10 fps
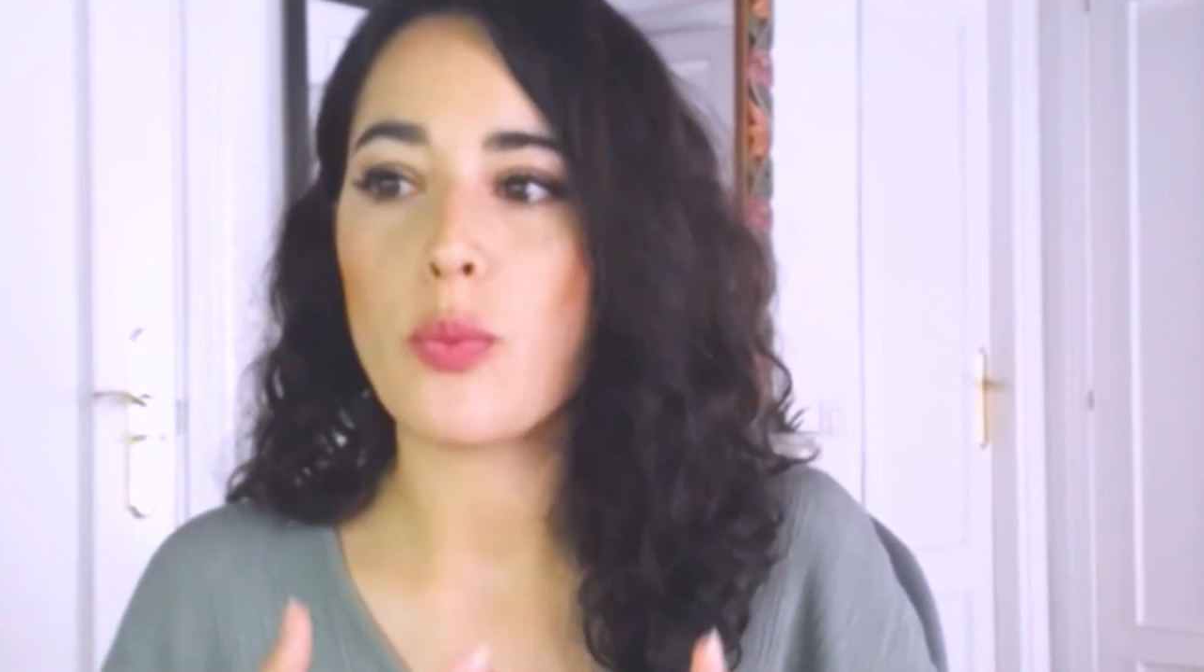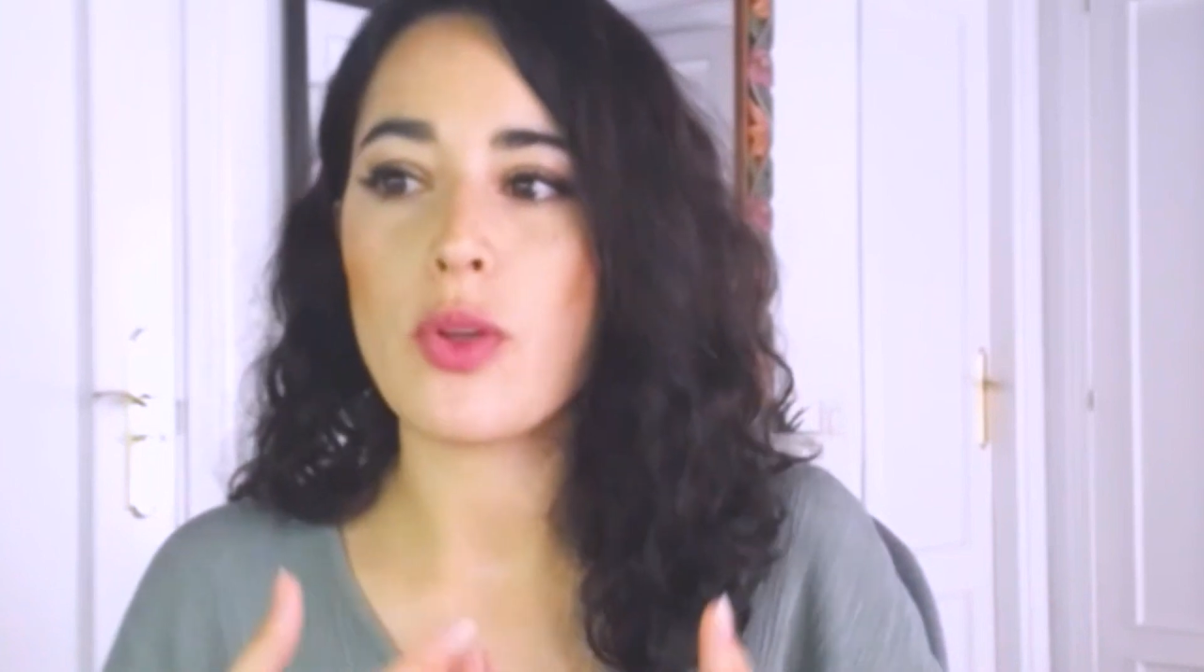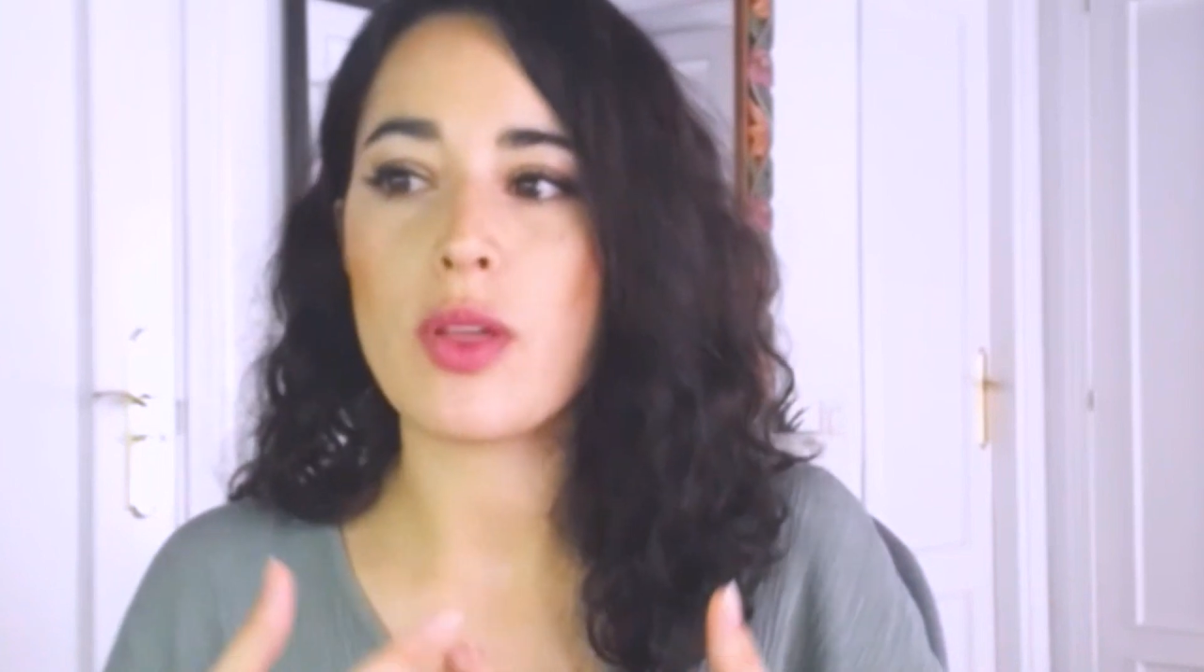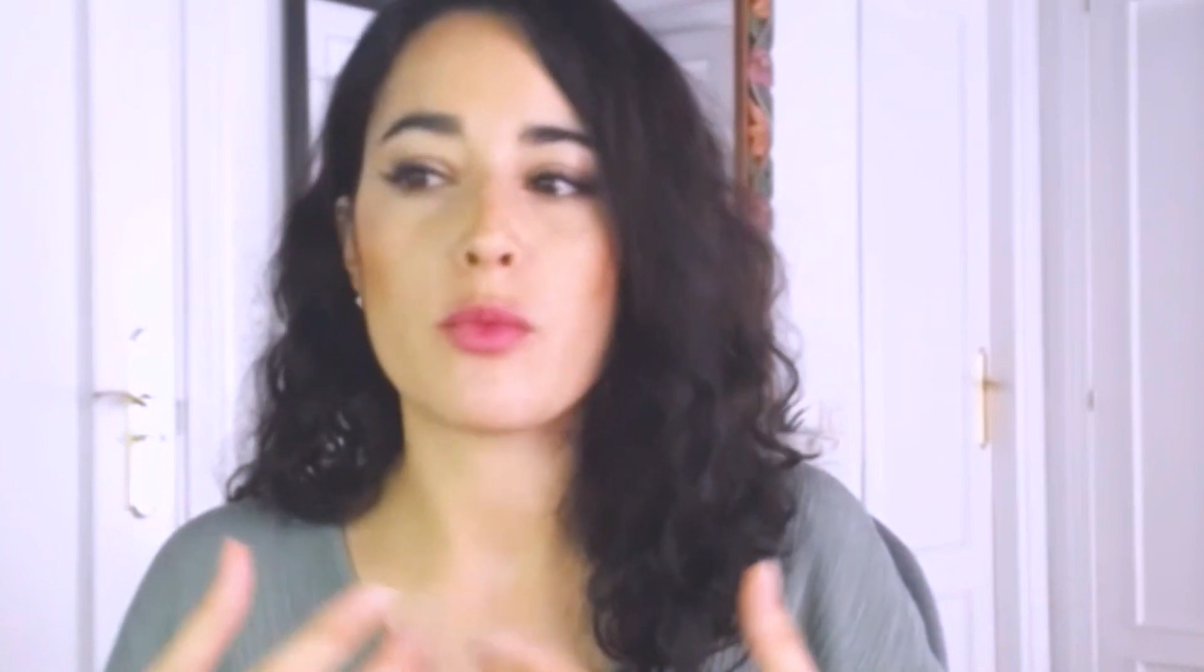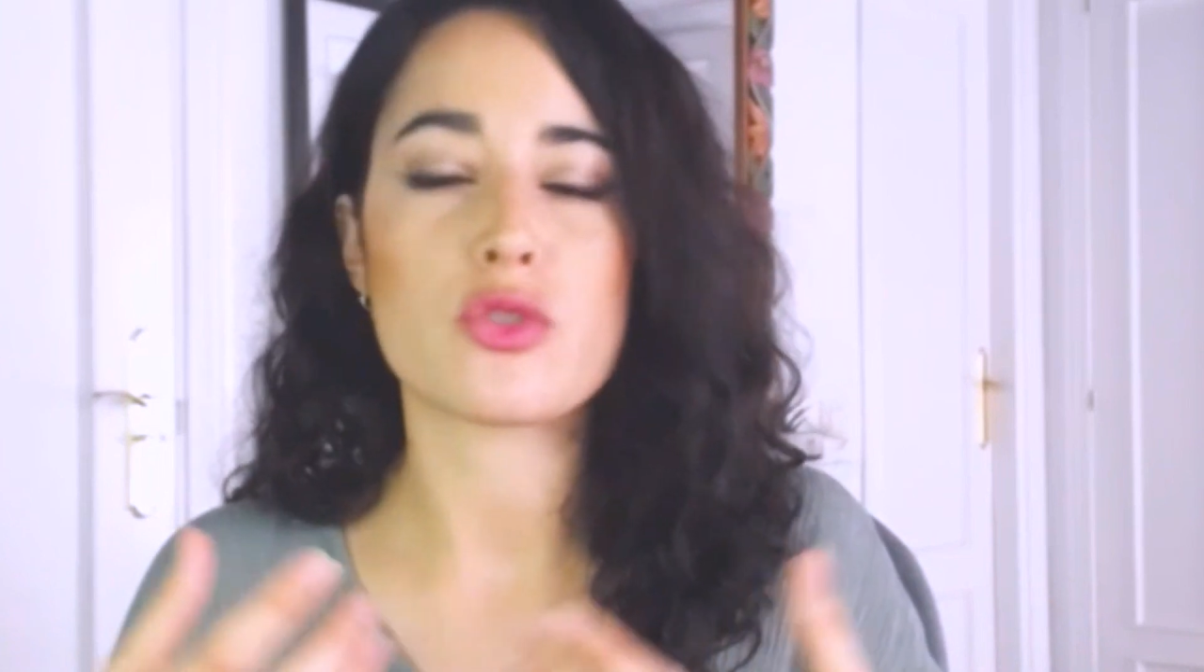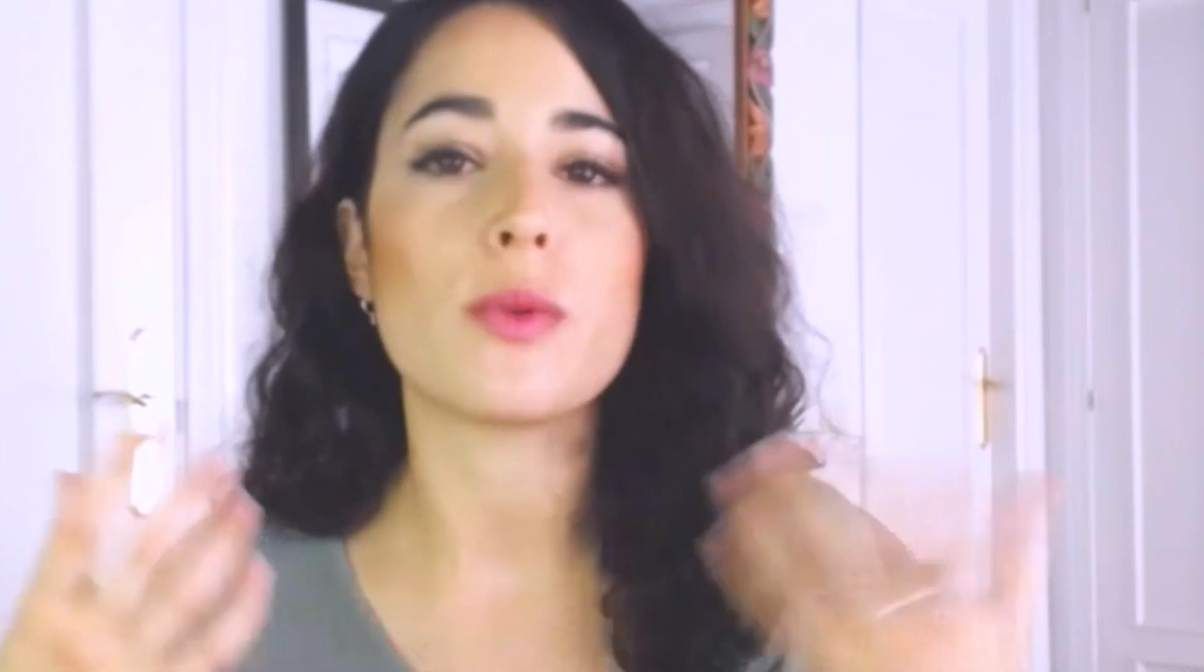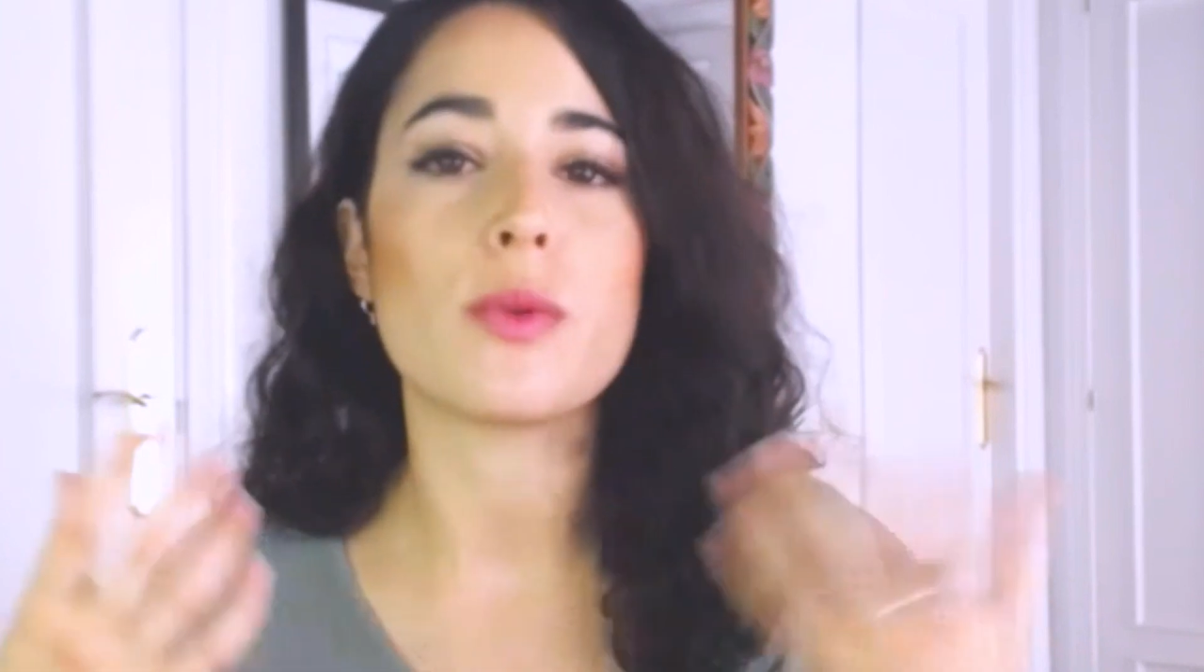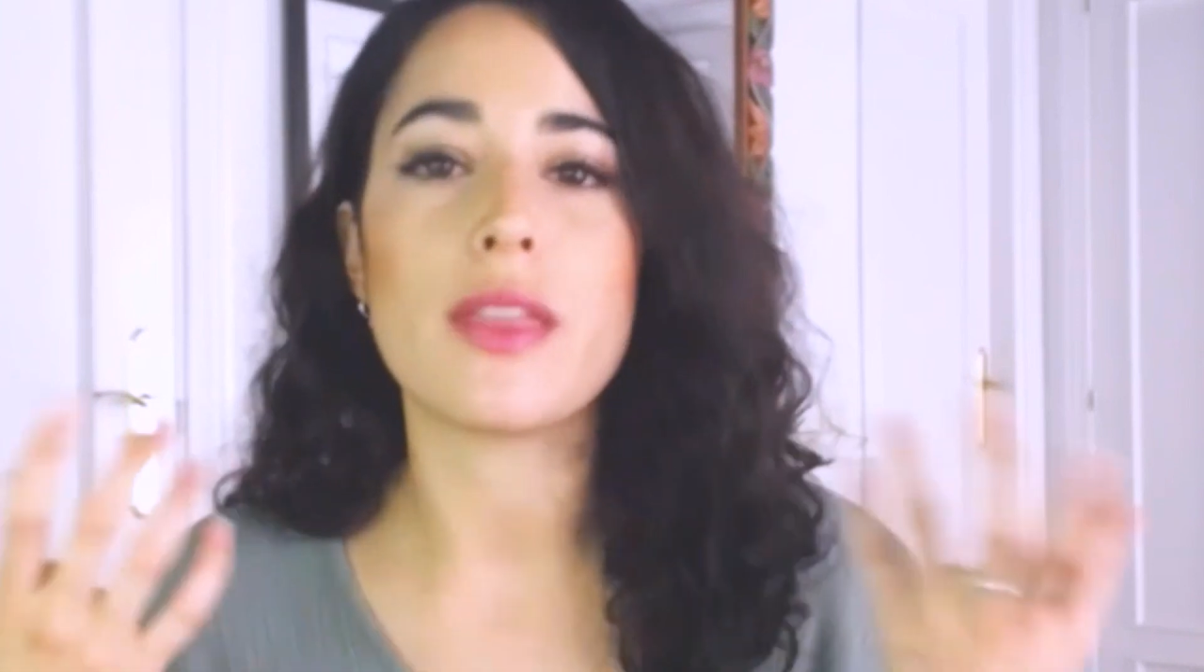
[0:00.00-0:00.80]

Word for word: y no podemos